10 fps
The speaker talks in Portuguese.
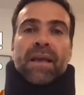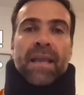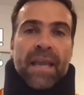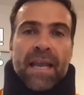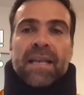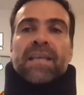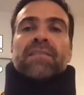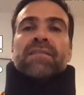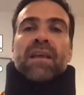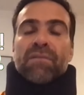ele
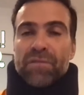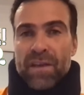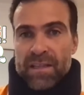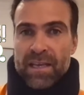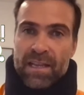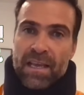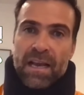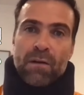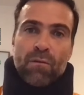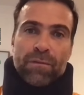
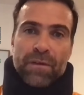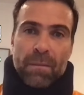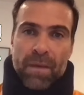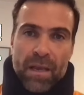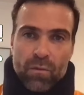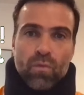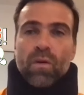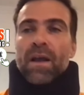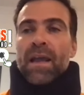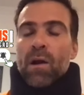defenderia o
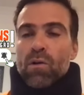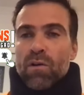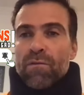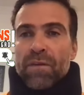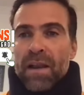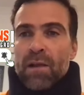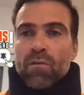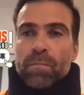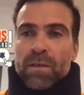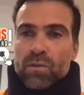Flamengo. É o que eu falei
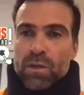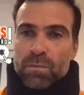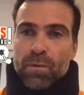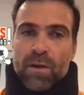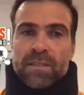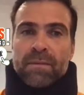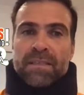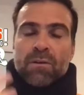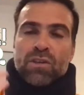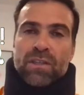com pessoas
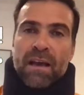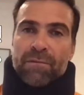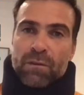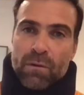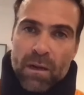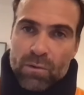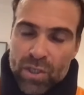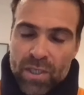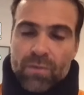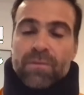próximas ao staff do
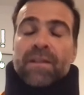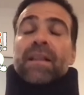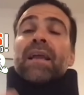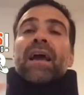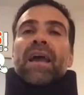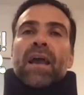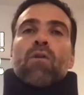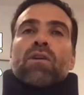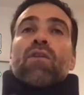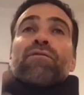Claudinho. É
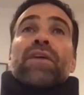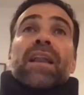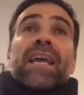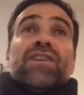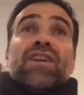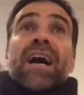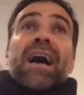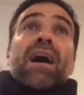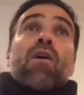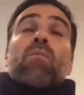o que eu falei já
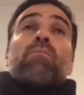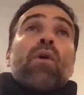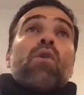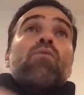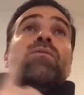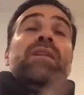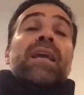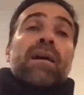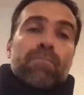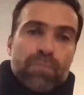há um bom
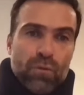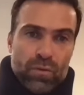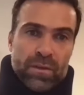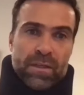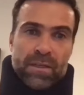tempo